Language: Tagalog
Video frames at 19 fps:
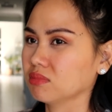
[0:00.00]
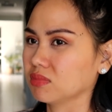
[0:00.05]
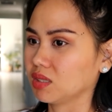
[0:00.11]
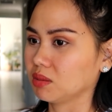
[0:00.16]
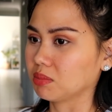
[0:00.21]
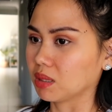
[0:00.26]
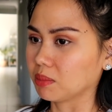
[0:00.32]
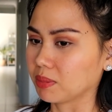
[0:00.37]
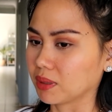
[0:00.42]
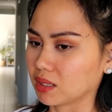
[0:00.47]

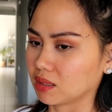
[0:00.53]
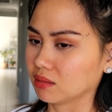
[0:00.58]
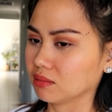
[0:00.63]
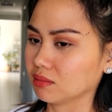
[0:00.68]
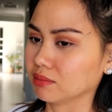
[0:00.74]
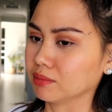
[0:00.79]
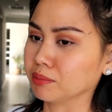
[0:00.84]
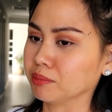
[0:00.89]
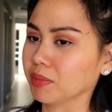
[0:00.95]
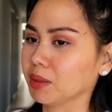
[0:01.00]
'di ba
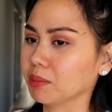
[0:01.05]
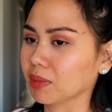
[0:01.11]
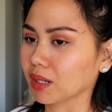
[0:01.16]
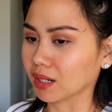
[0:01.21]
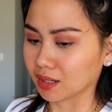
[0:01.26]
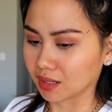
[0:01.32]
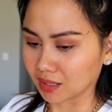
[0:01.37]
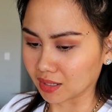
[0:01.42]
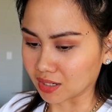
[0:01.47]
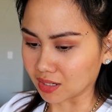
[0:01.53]
parang may
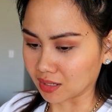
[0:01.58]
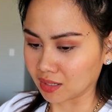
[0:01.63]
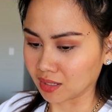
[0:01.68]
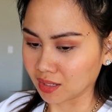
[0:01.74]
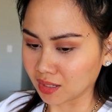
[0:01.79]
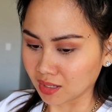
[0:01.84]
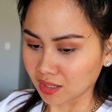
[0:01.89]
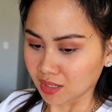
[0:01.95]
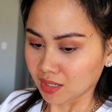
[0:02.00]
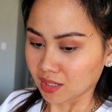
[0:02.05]
mga
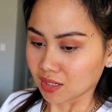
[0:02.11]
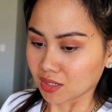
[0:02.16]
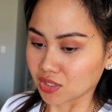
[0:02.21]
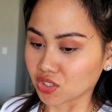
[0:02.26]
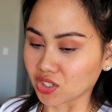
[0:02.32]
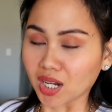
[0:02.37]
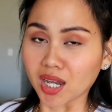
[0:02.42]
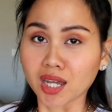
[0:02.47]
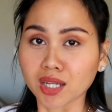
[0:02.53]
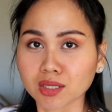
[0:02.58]

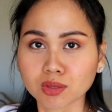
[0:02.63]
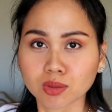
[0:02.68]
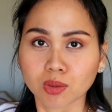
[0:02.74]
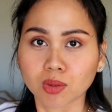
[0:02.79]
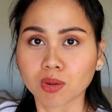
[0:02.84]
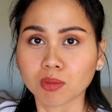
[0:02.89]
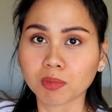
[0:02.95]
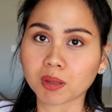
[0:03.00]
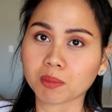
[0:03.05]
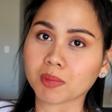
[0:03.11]

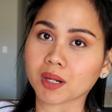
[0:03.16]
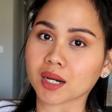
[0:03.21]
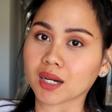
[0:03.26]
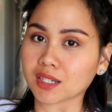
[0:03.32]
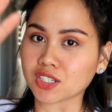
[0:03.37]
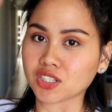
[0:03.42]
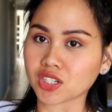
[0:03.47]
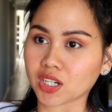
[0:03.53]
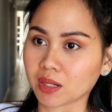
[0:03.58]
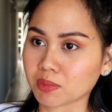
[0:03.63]
shadow, may
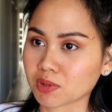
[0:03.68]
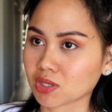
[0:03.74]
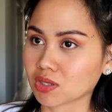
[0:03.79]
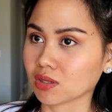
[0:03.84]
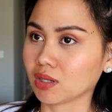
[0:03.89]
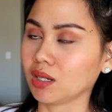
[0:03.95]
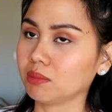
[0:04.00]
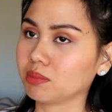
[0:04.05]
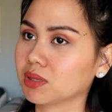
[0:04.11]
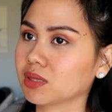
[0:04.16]
mga
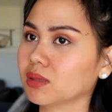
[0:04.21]
shape-shape.